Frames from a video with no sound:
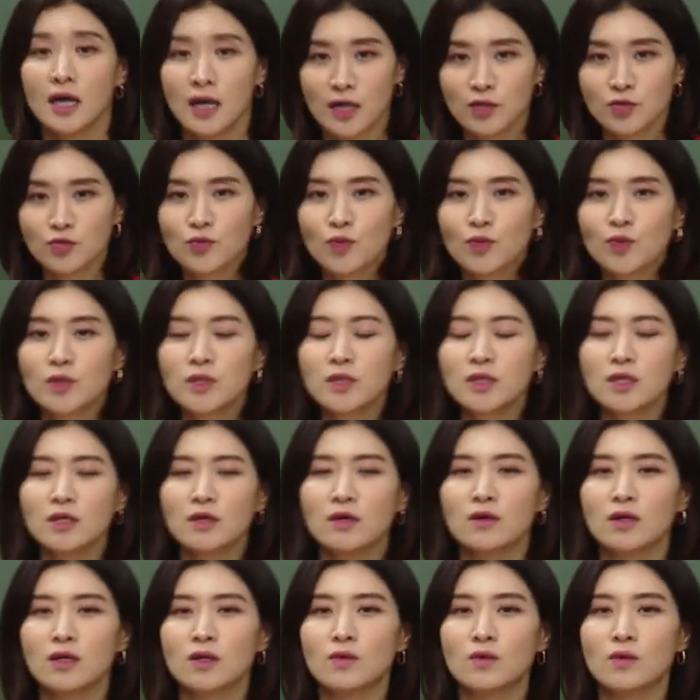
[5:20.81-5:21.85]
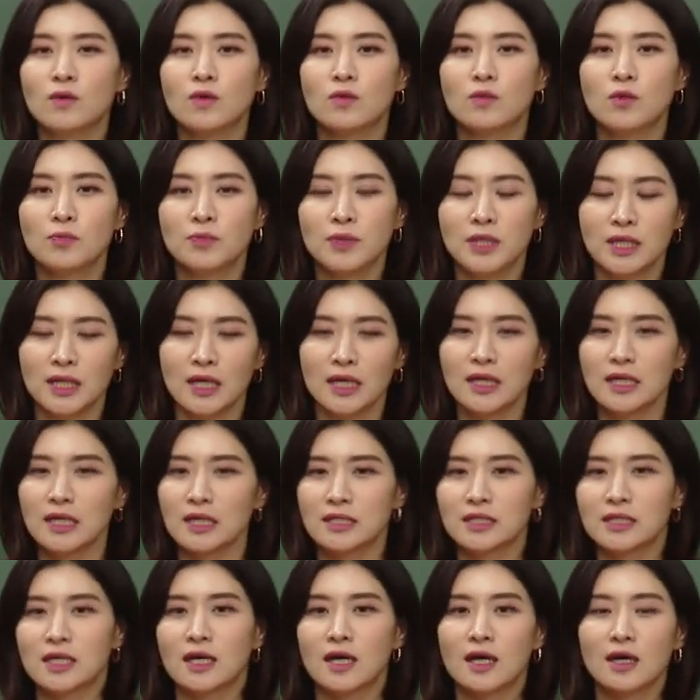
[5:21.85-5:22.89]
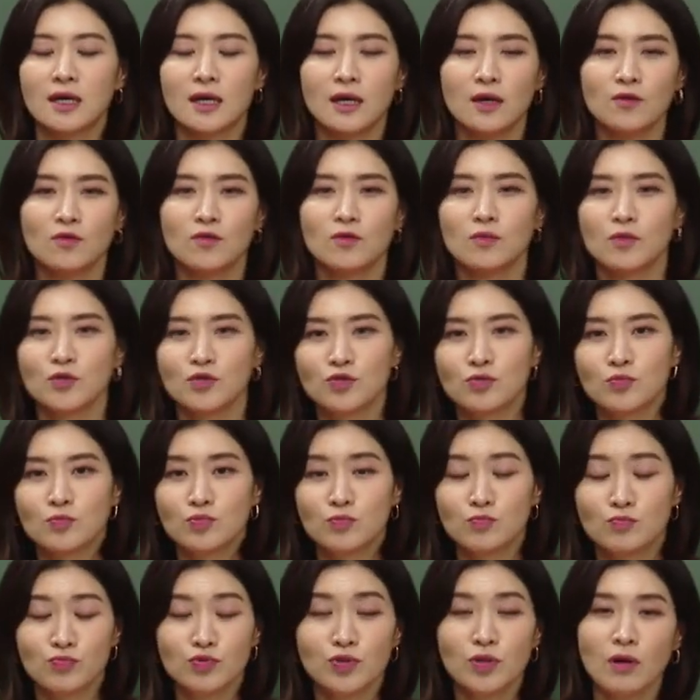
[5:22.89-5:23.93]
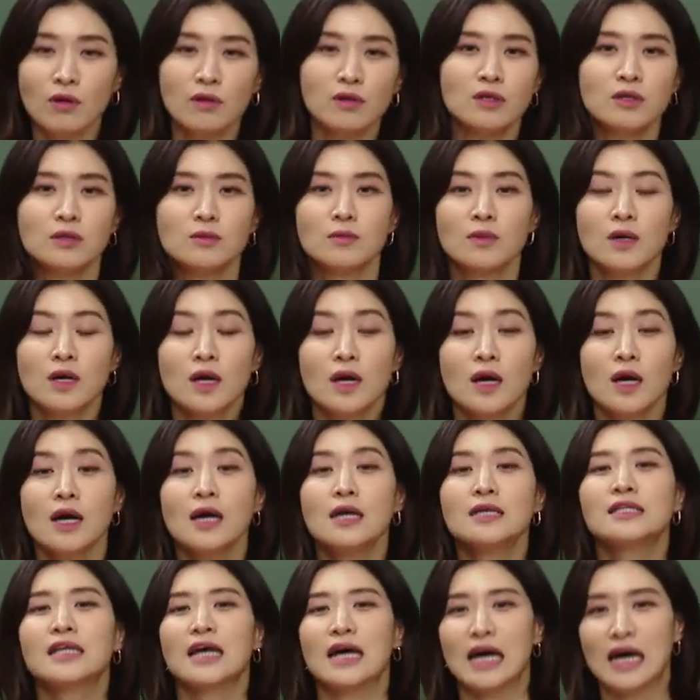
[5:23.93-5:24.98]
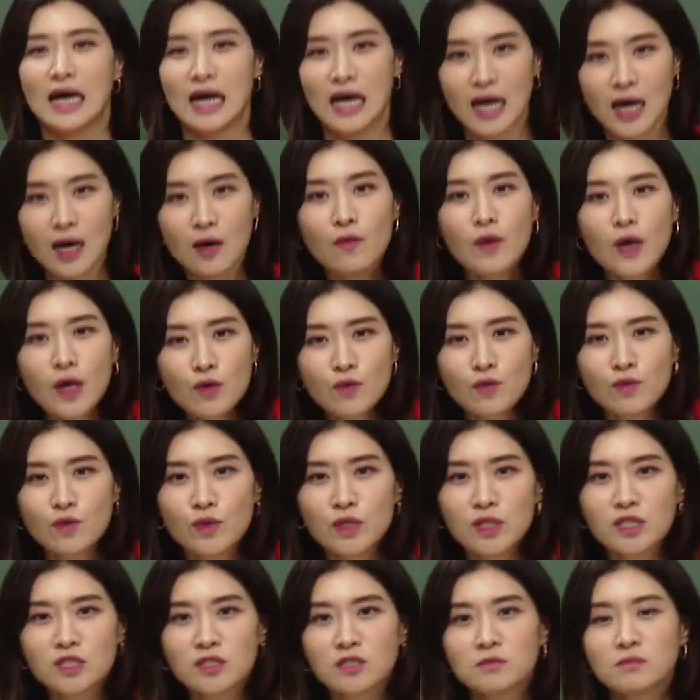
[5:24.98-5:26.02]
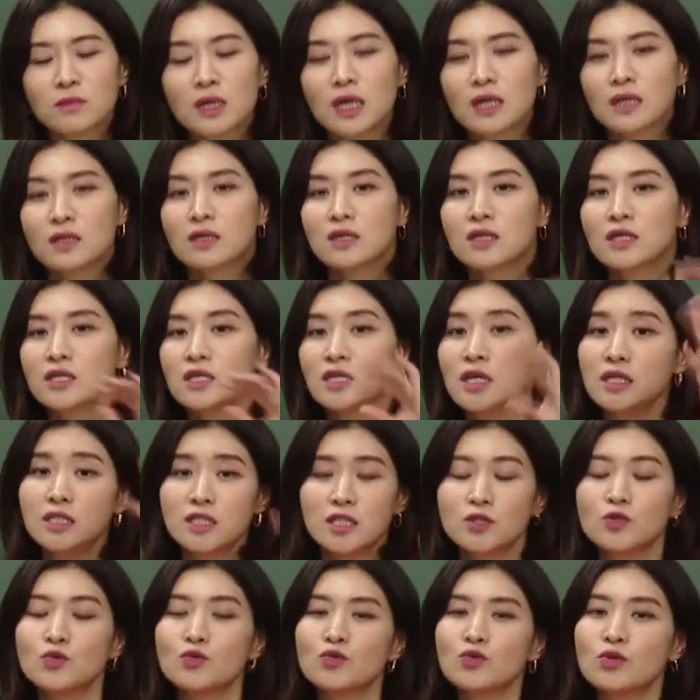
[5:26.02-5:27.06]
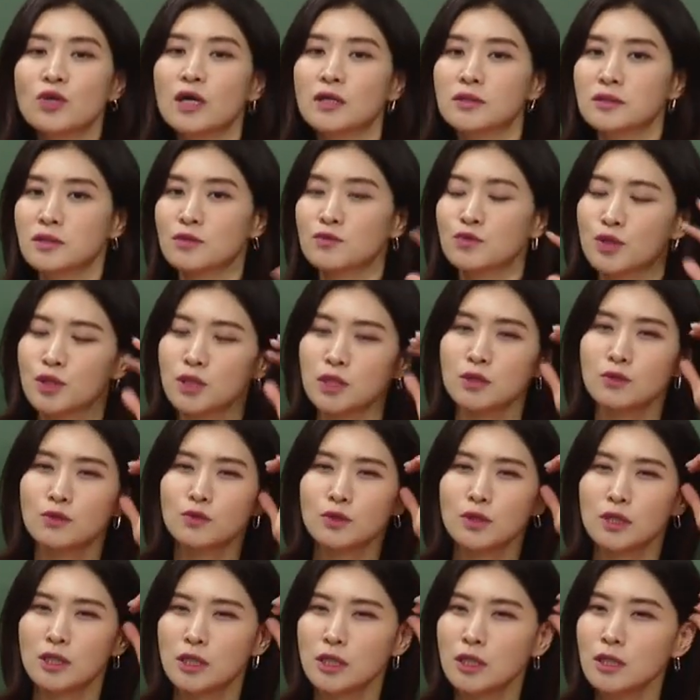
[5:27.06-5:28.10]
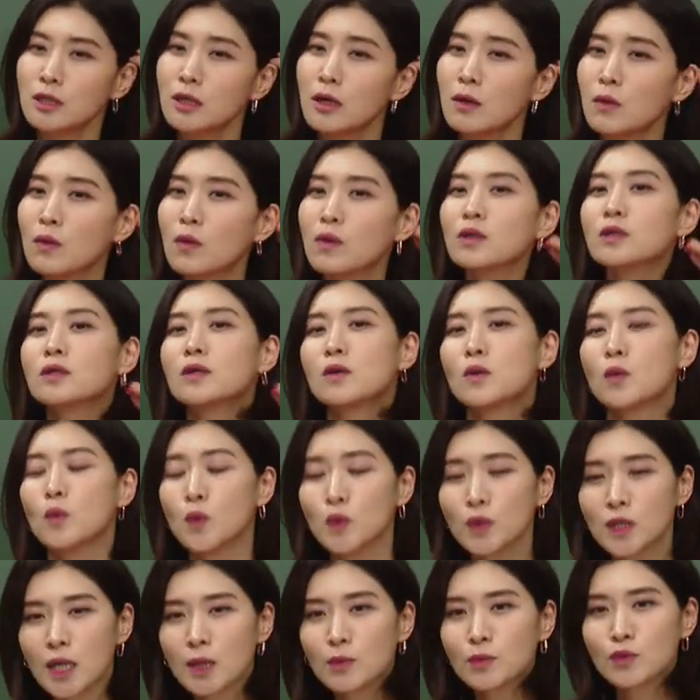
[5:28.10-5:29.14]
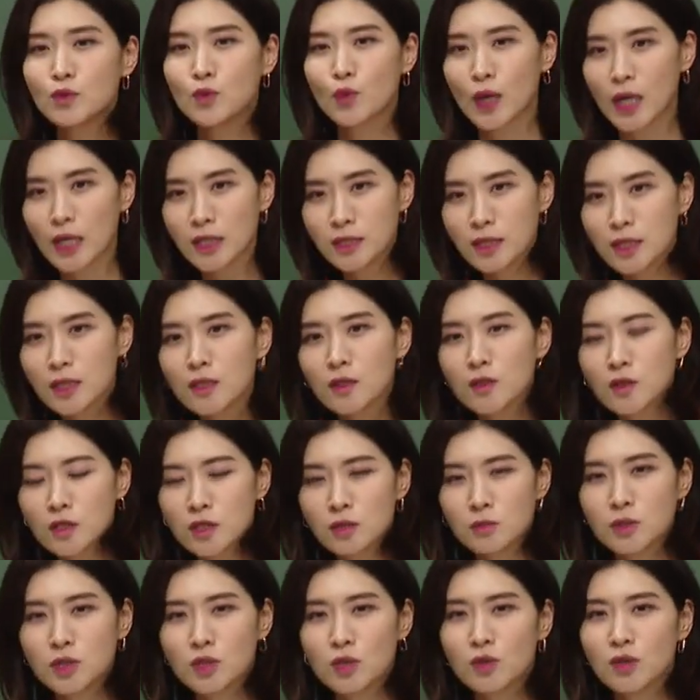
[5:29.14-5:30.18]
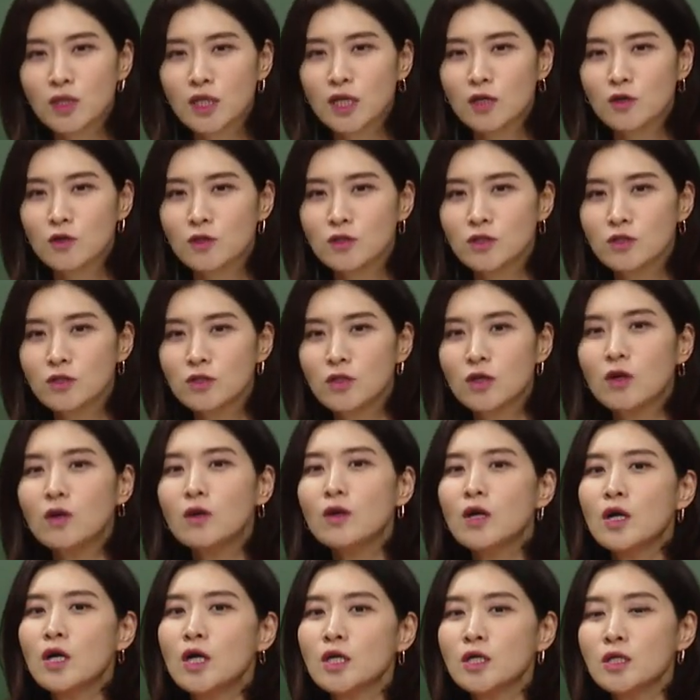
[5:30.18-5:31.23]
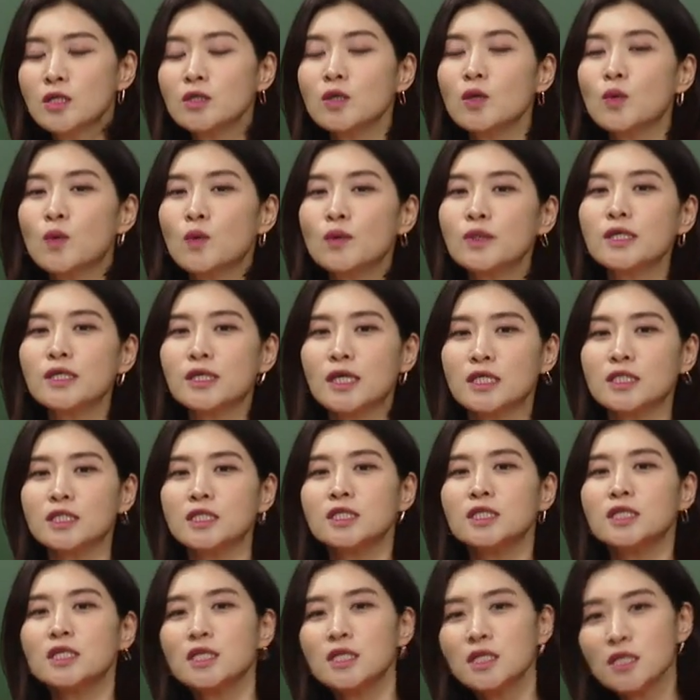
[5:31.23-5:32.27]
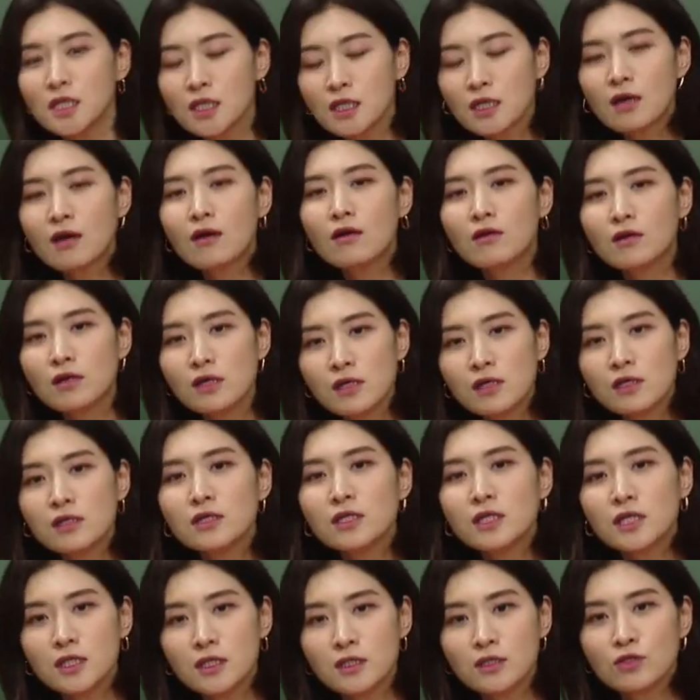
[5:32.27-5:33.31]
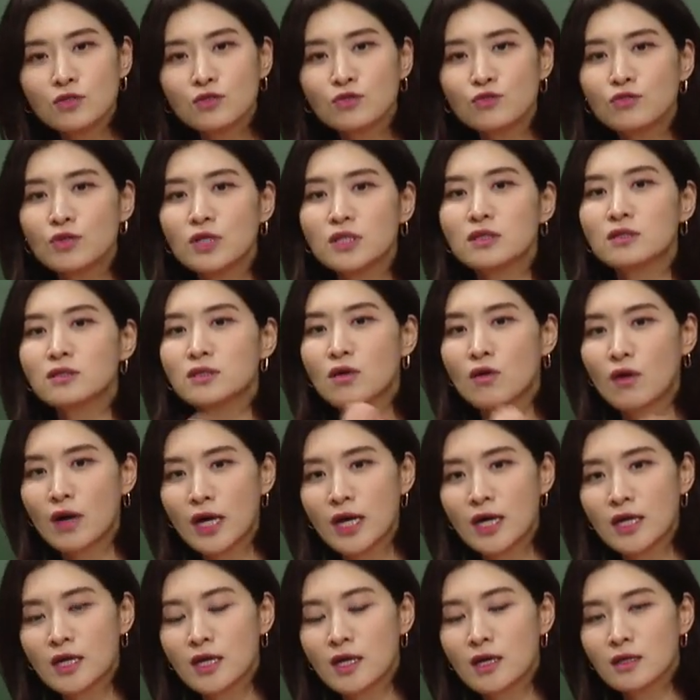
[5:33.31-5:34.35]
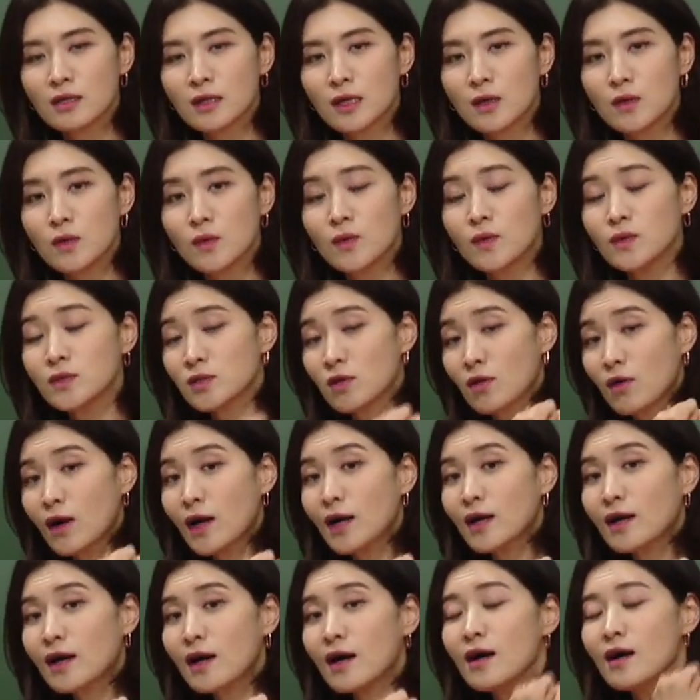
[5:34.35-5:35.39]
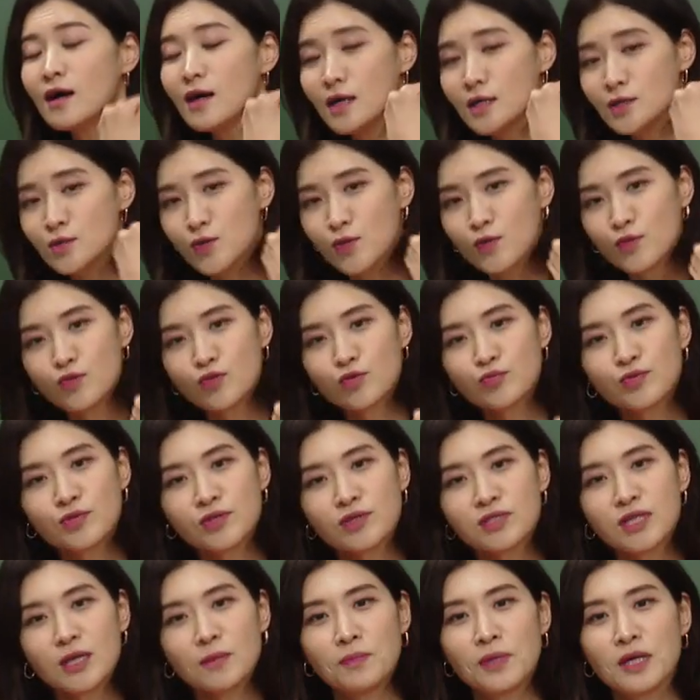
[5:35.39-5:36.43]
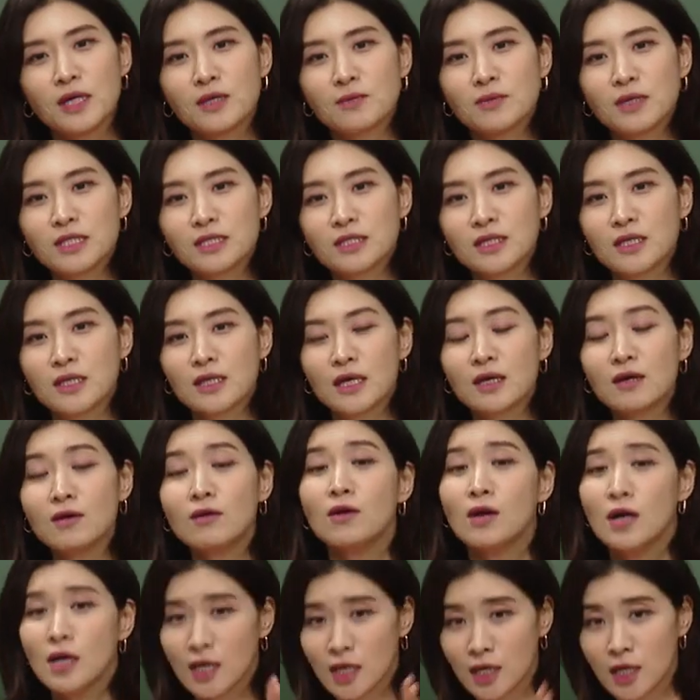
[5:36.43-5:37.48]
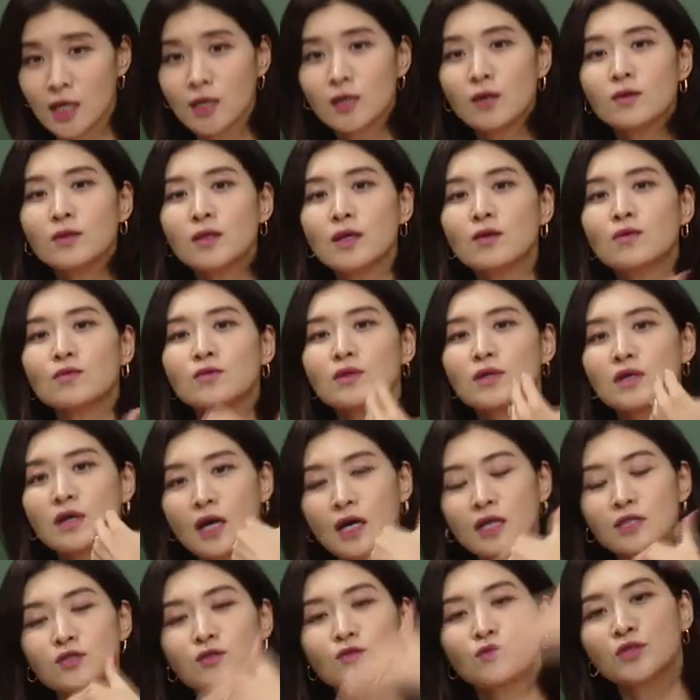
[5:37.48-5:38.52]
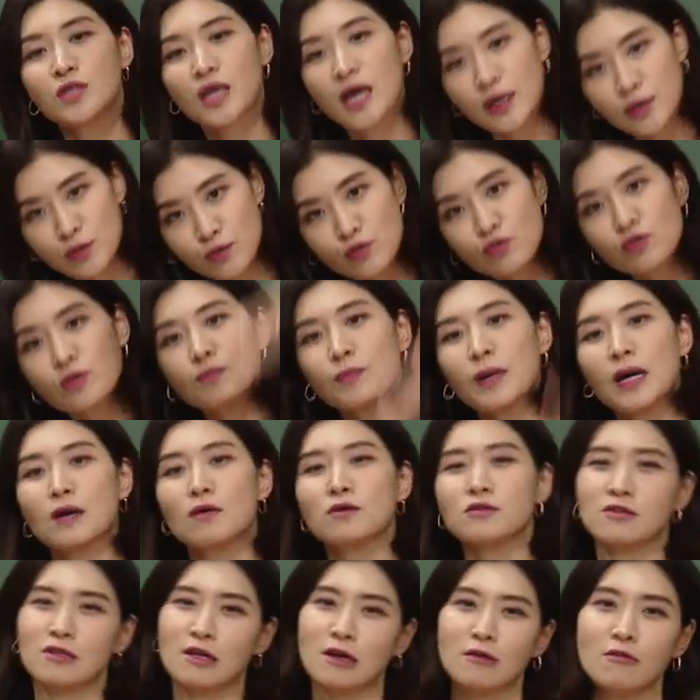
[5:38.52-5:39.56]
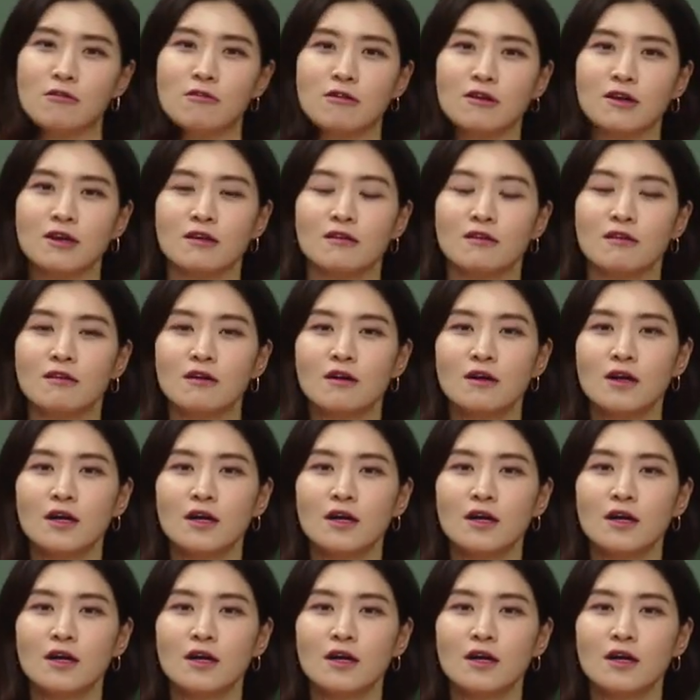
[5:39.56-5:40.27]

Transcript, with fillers: 수도는 흥경이고 뭐 비단길을 장악하고 뭐 주, 무역을 다 외우고 있지만 그게 지도로 나왔을 때 우리 친구들이 틀렸고 그걸 오답으로 굉장히 열심히 정리했거든요. 근데 오늘 다시 흥경을 힌트로 해서 서하 얘기가 나오고 서하가 송으로부터 세패를 받잖아요. 그런 내용들을 가지고 사료로 바꿔서 낸 거예요.